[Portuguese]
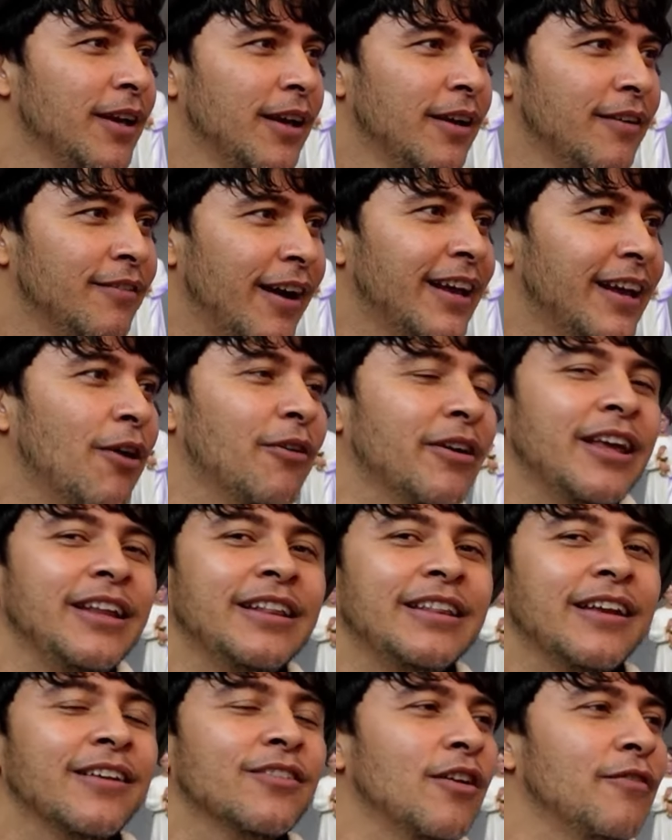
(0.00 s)
Hum. Vai que alguém
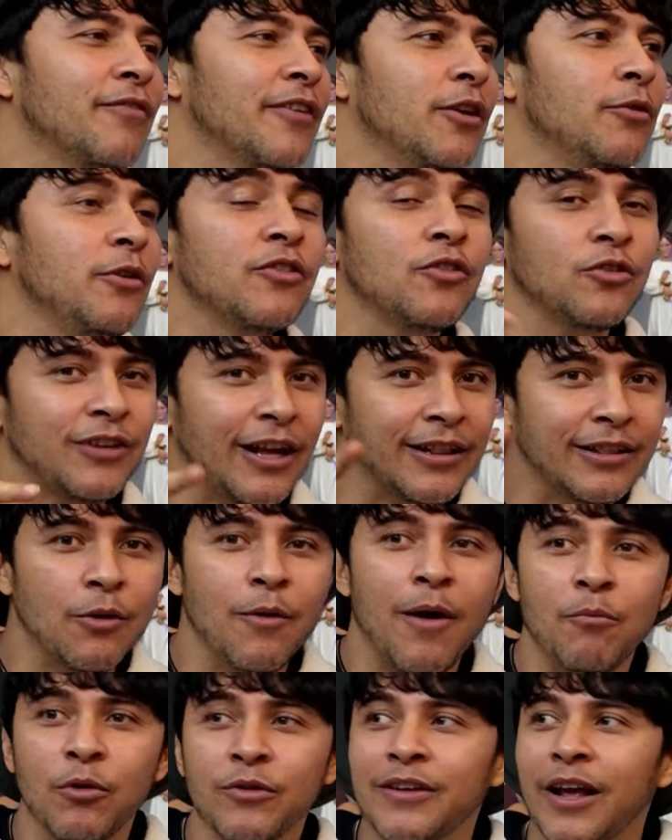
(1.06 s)
esteja sofrendo isso, eu já
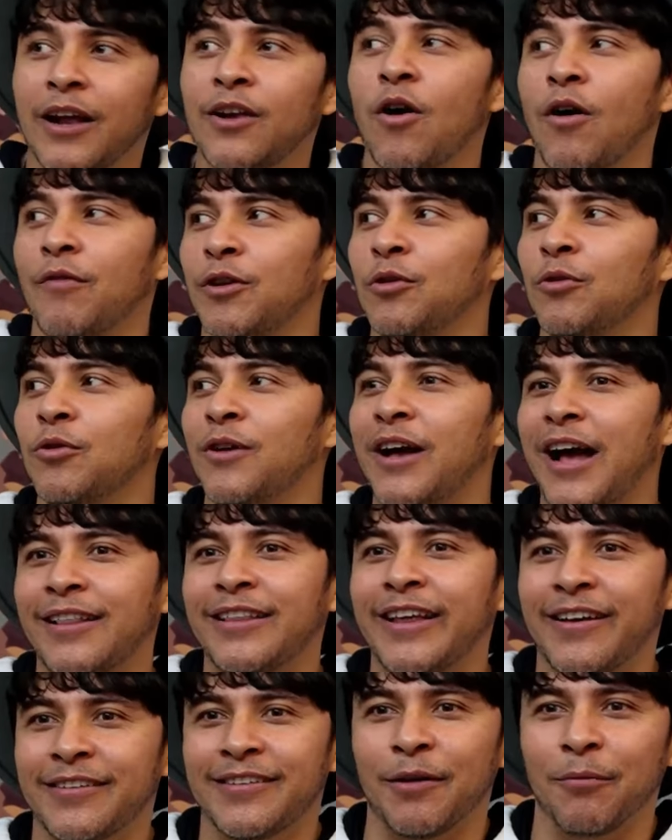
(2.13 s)
tenho uma música nova no lugar
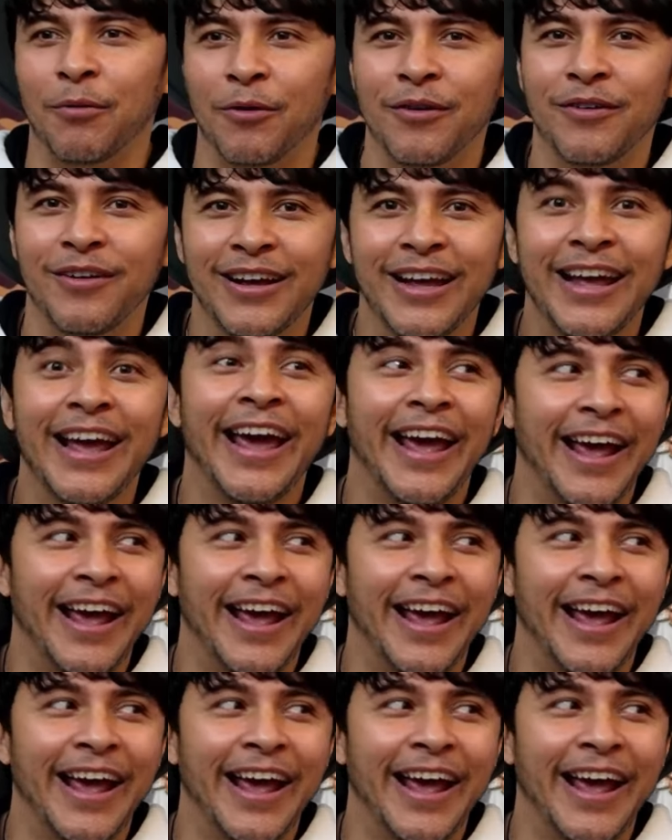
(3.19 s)
dessa, tá bom? É.